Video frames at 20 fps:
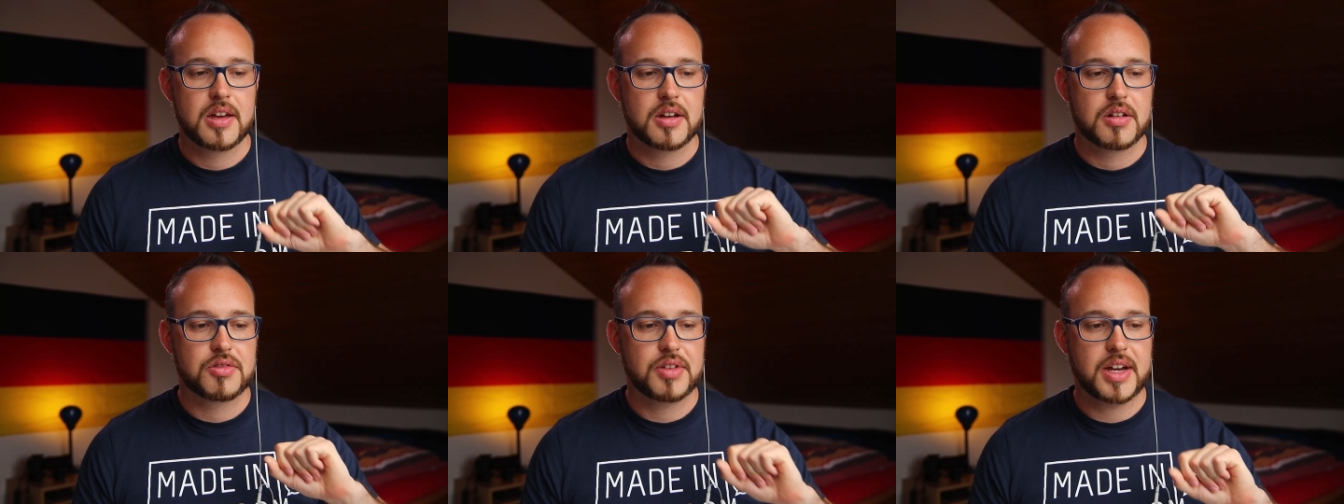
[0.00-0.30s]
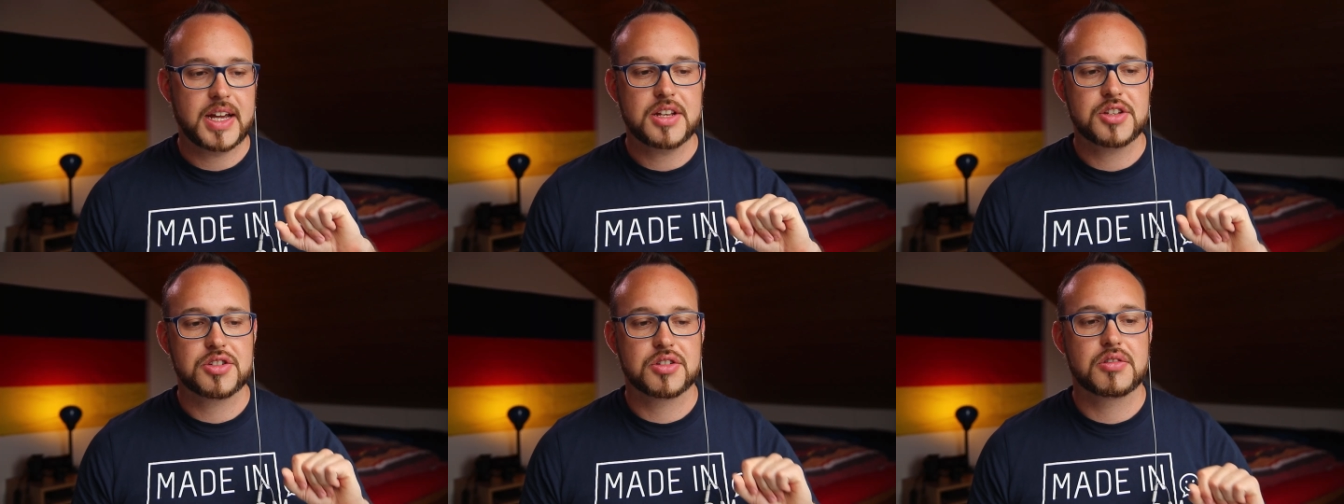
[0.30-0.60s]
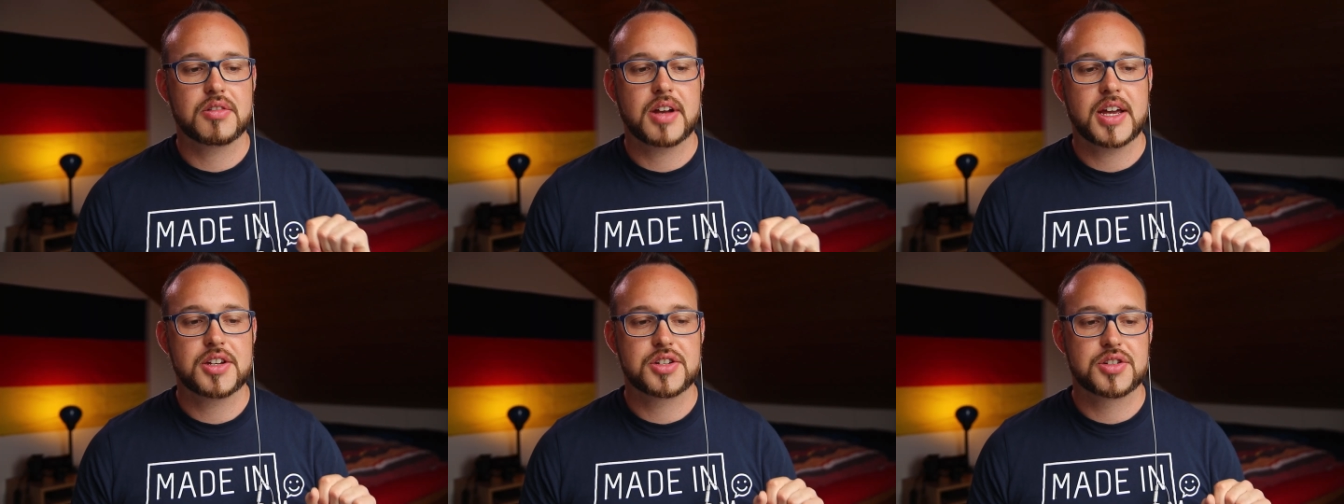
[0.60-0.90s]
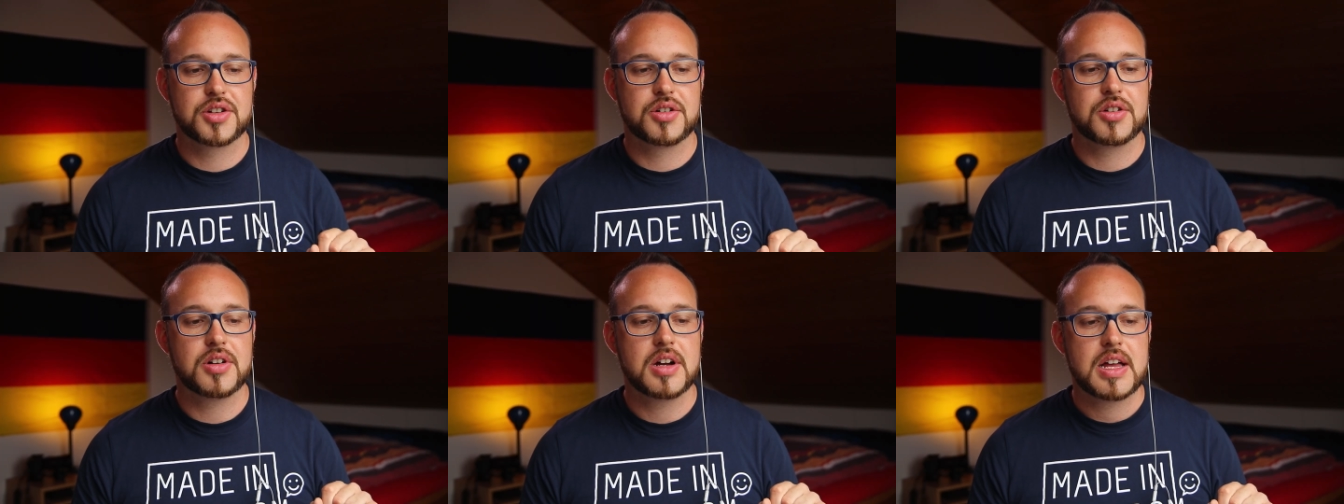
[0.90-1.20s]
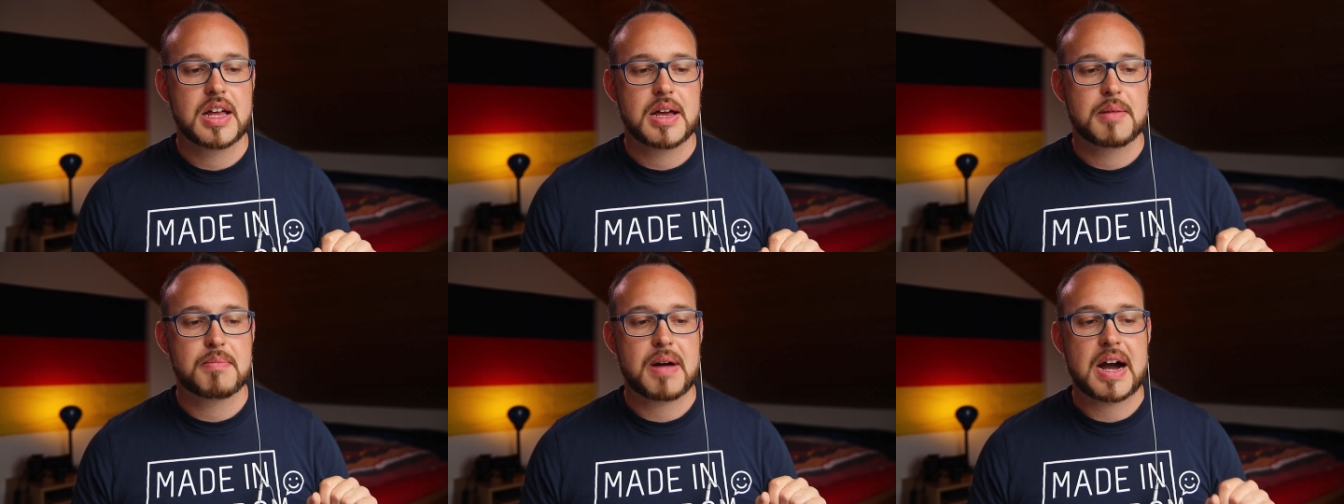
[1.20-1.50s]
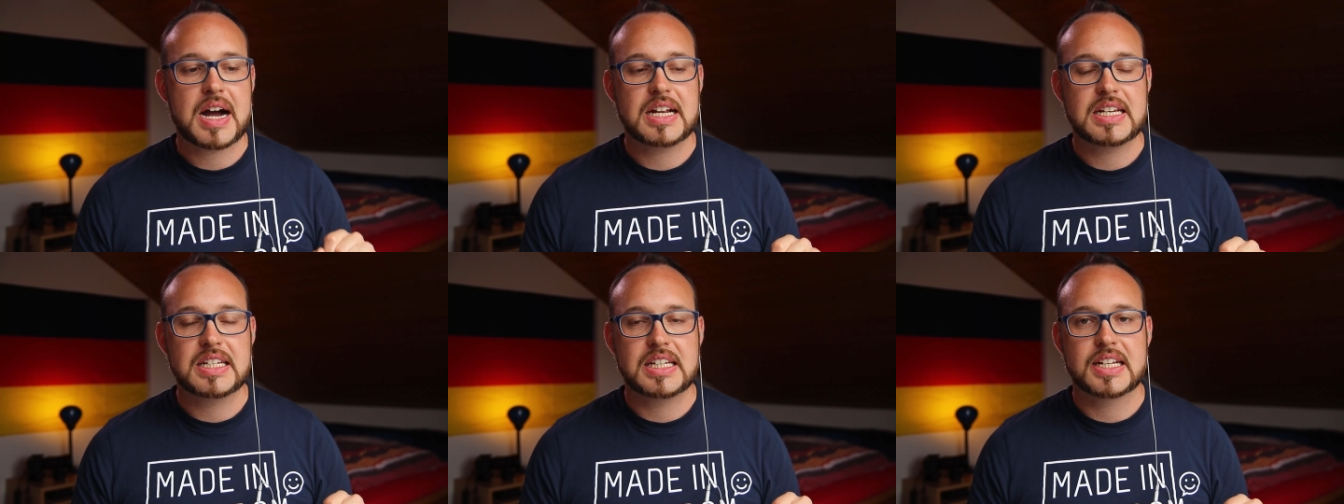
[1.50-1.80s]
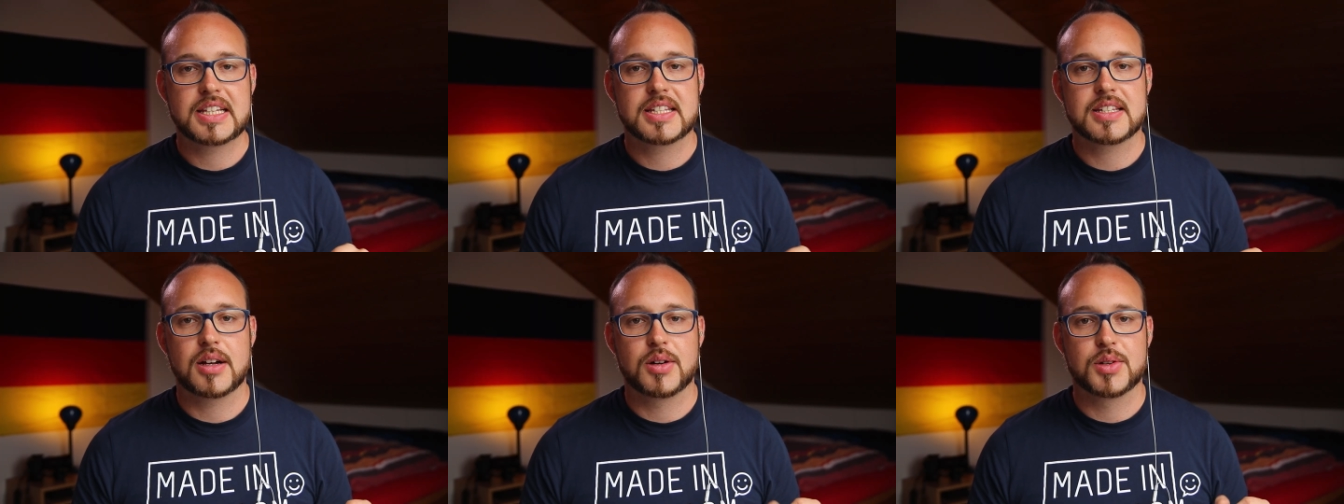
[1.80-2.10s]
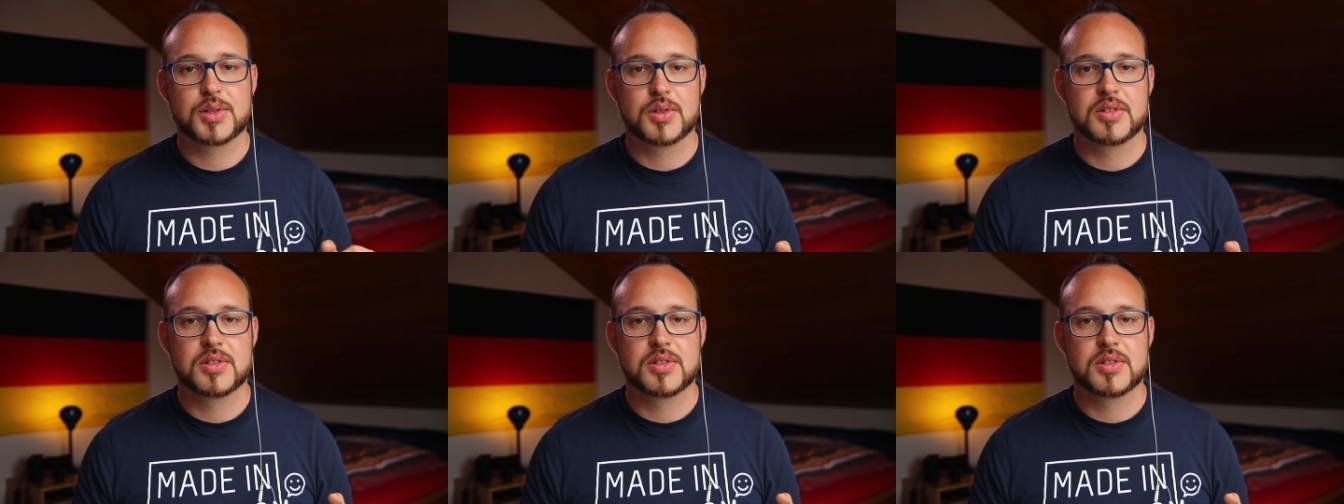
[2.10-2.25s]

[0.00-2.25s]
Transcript: Range und Ratio machen jetzt aus